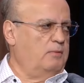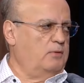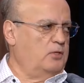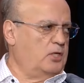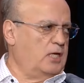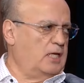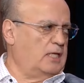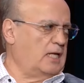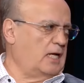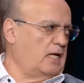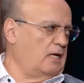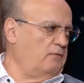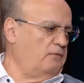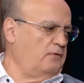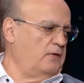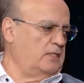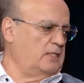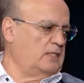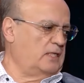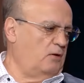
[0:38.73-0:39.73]
مشكلتك
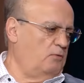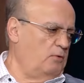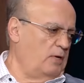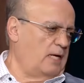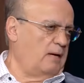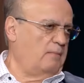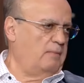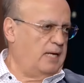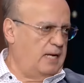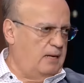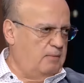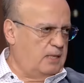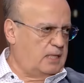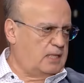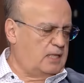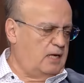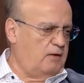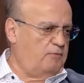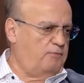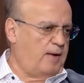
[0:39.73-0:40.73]
الفرنساوي كمان
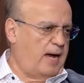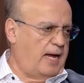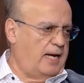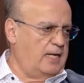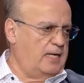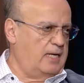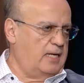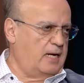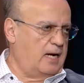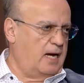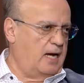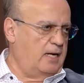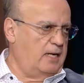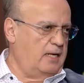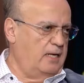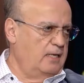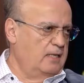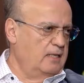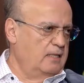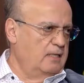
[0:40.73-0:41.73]
مختلف مع
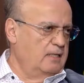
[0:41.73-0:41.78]
الإيراني